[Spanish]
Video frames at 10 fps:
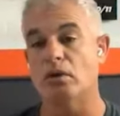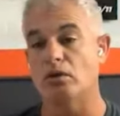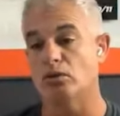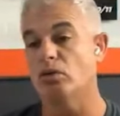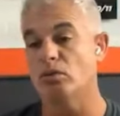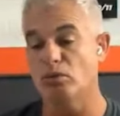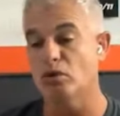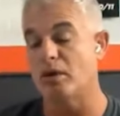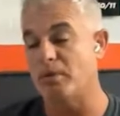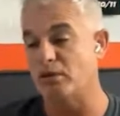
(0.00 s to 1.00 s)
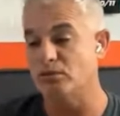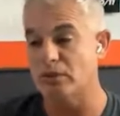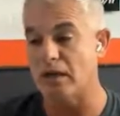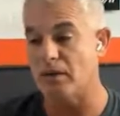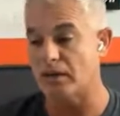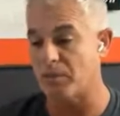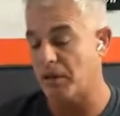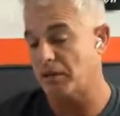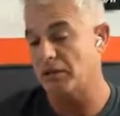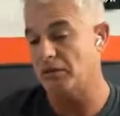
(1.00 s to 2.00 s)
Cuando todo el mundo le preguntaba,
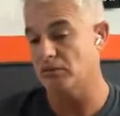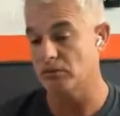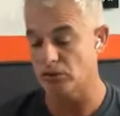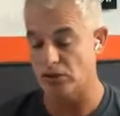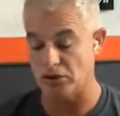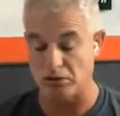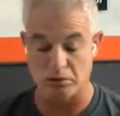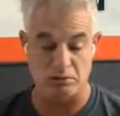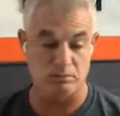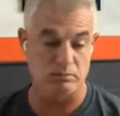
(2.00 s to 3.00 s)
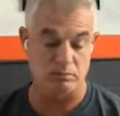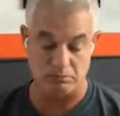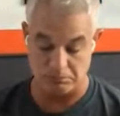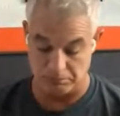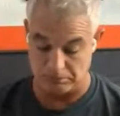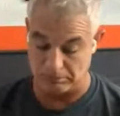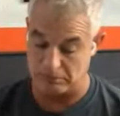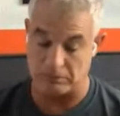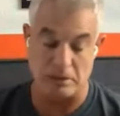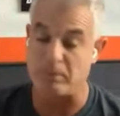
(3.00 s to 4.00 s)
capaz que, no sé si no,
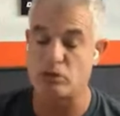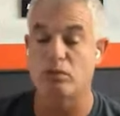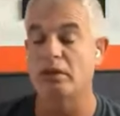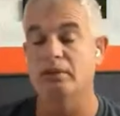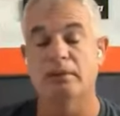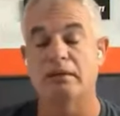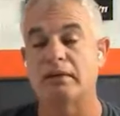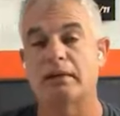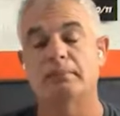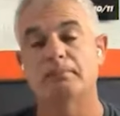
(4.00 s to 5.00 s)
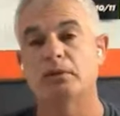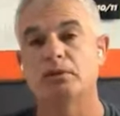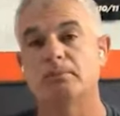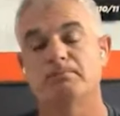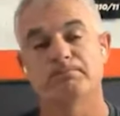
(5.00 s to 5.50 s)
qué pasó ahí, la verdad, no sé.